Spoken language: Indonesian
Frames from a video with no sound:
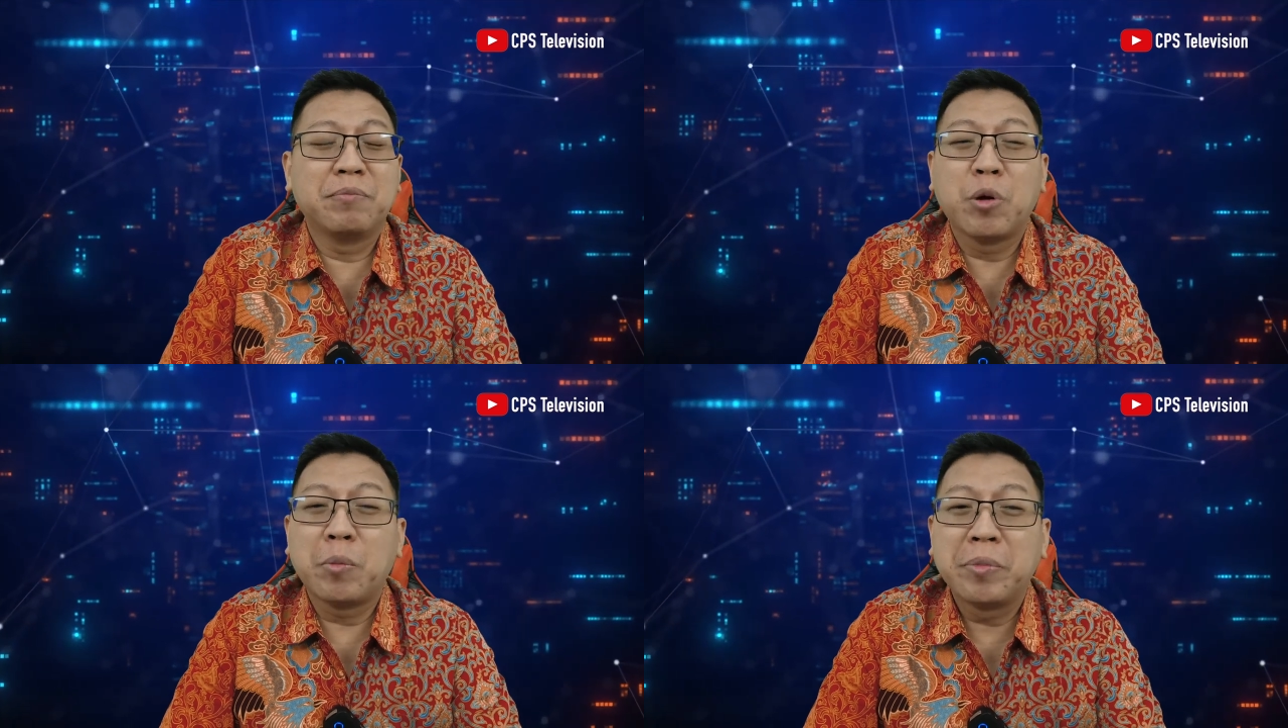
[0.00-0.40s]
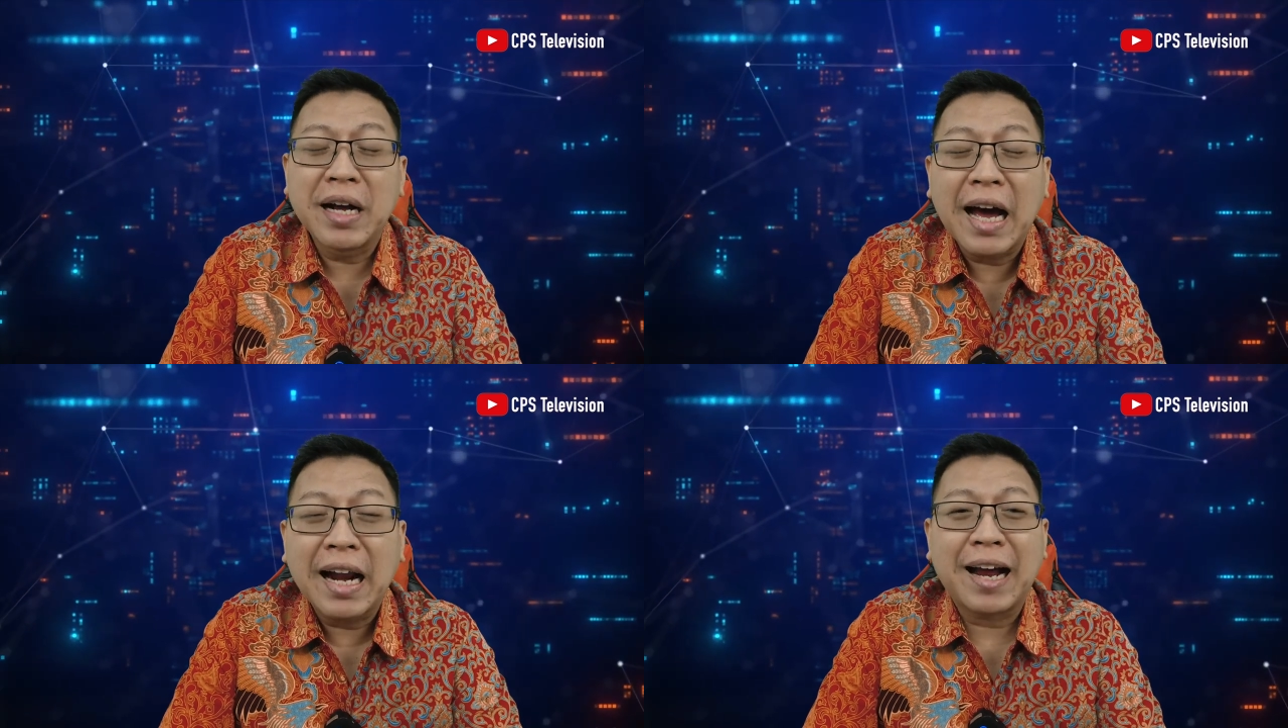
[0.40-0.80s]
belum
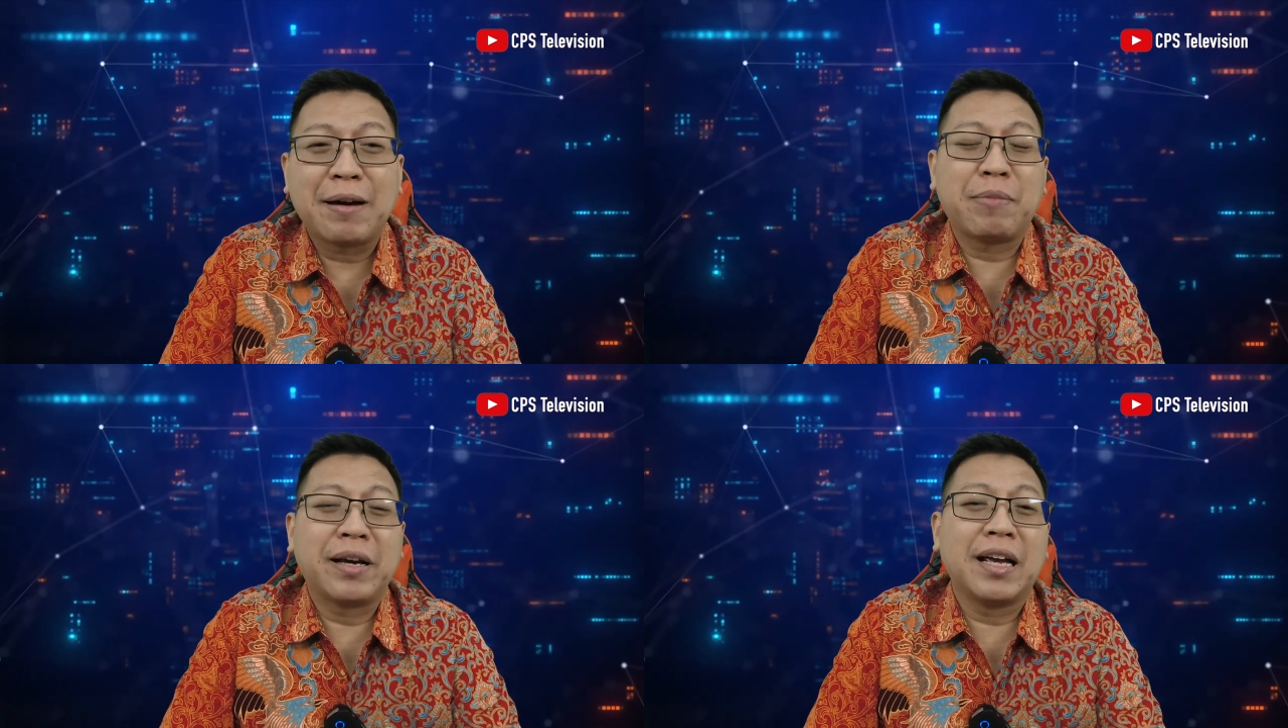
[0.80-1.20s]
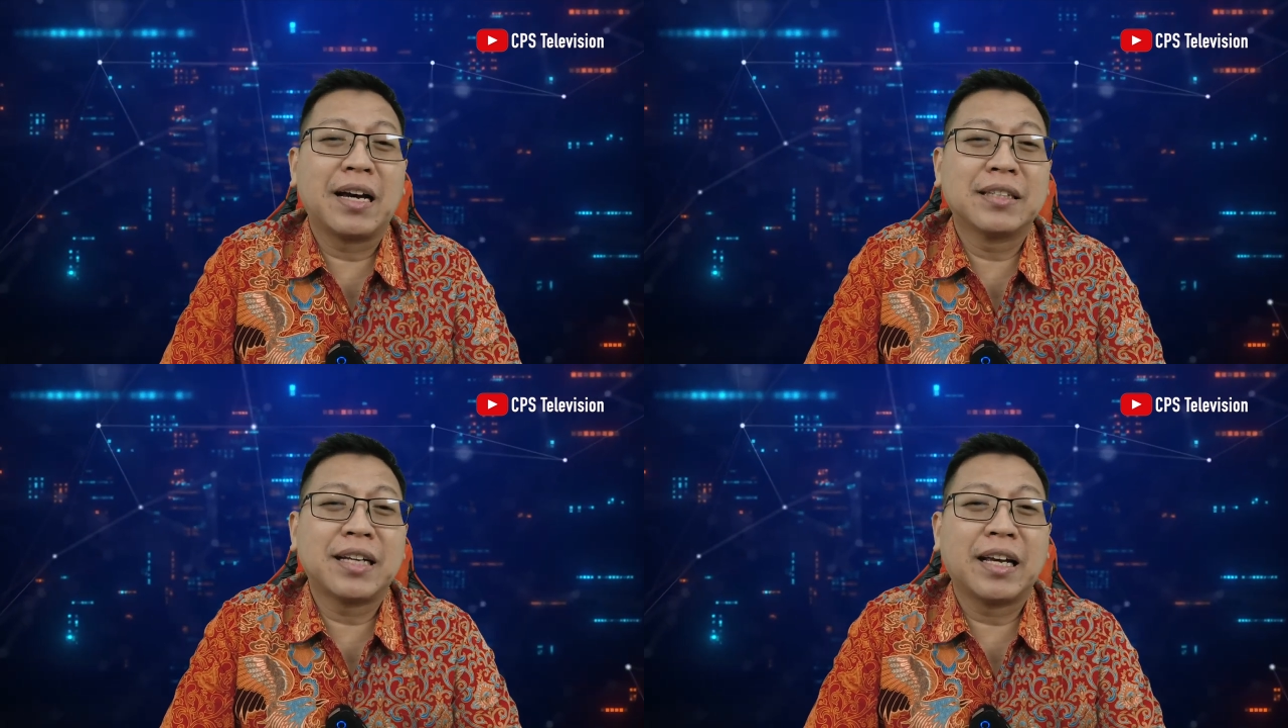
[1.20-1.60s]
dengar apa
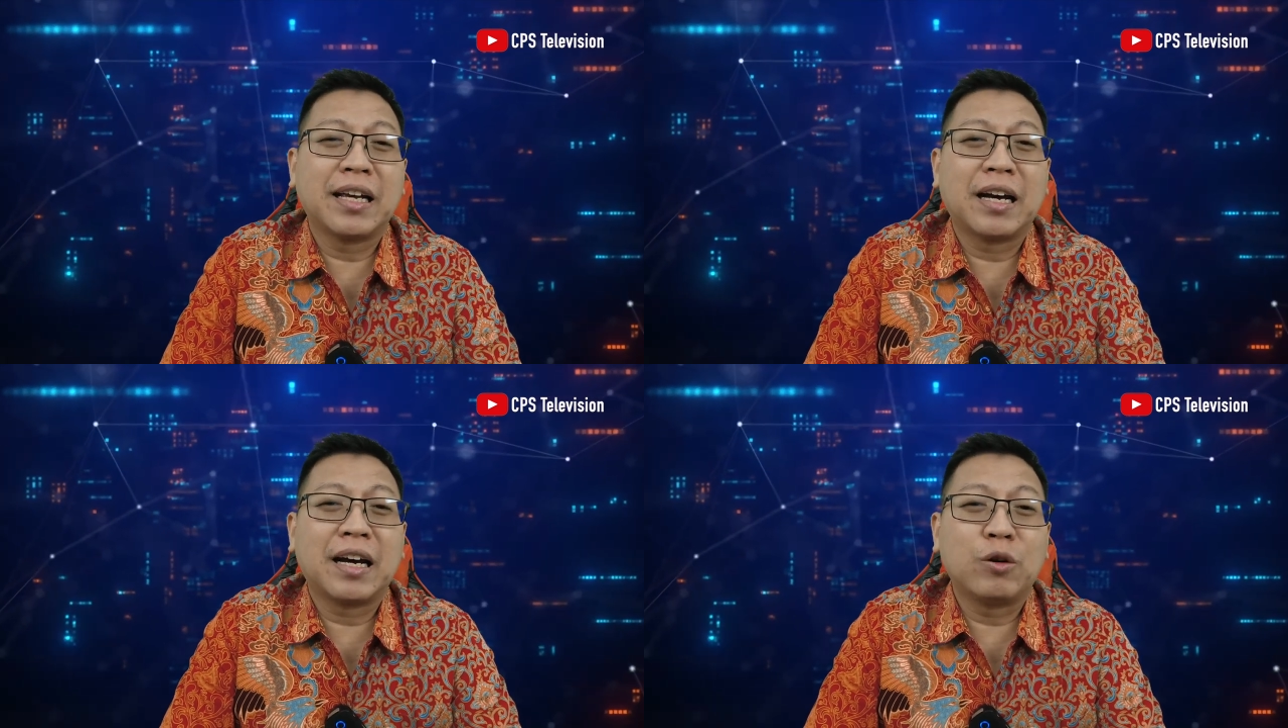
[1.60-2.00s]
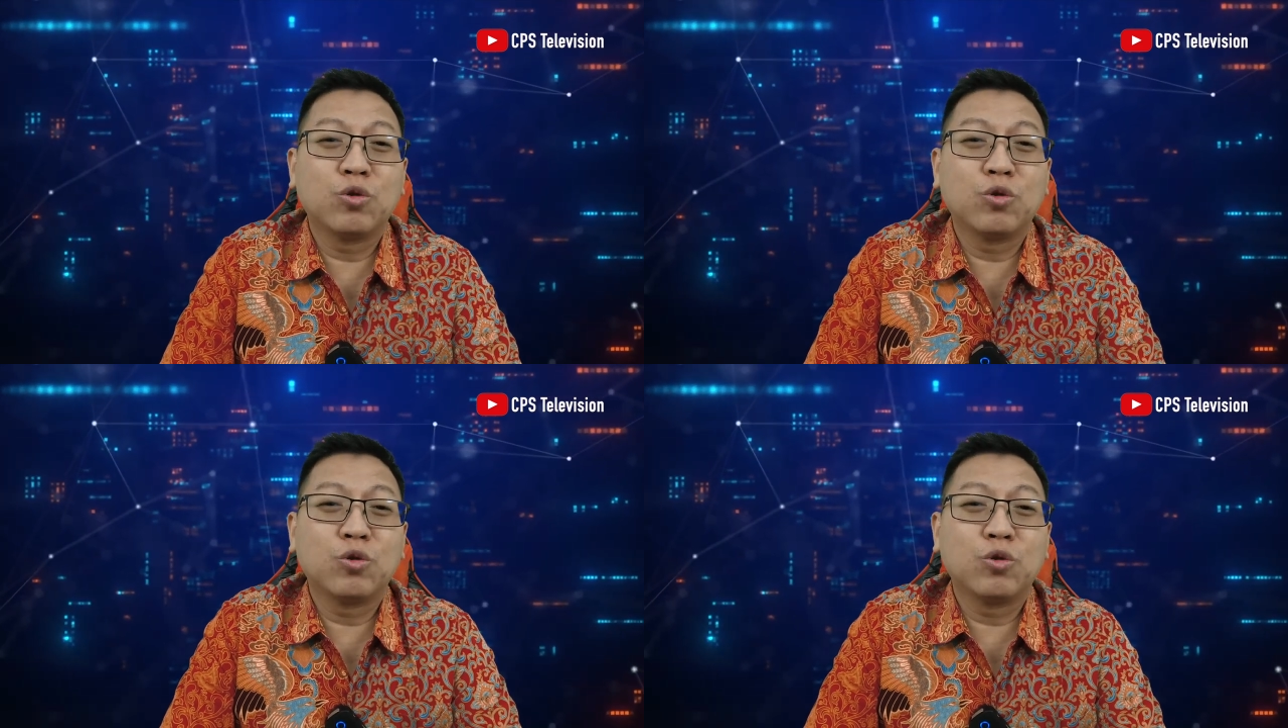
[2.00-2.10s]
yang saya